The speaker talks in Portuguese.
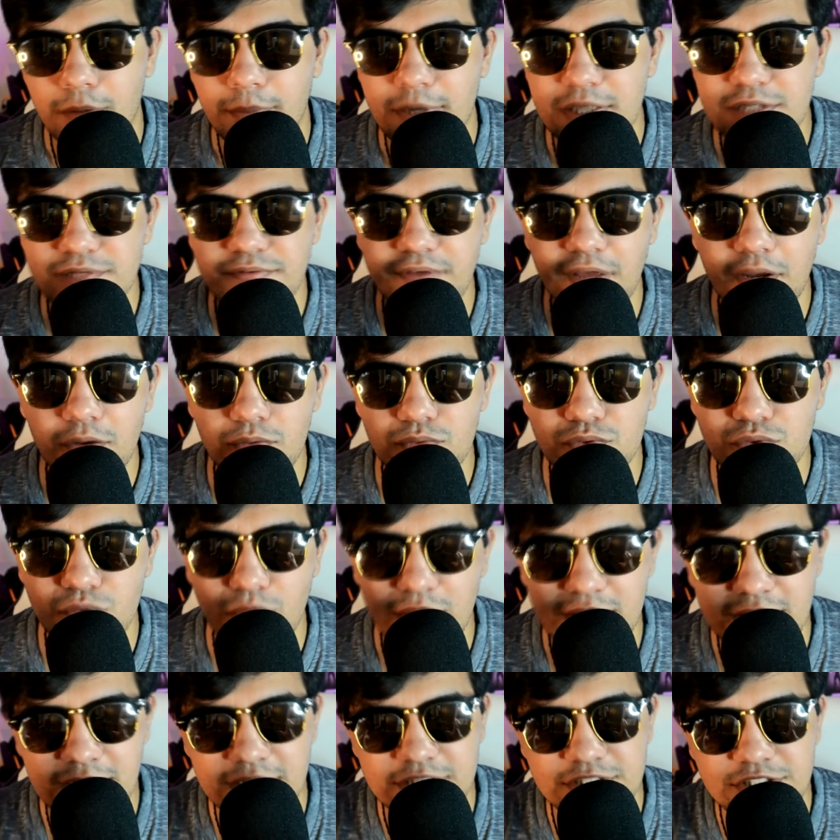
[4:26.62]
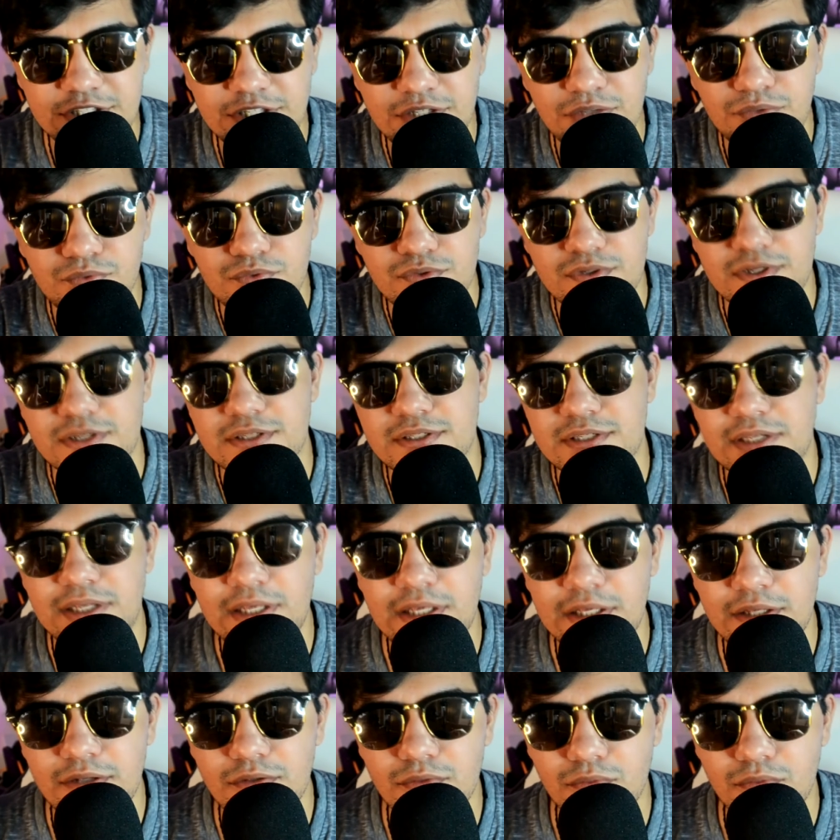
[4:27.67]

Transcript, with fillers: Mas vieram uns quadradinhos, assim,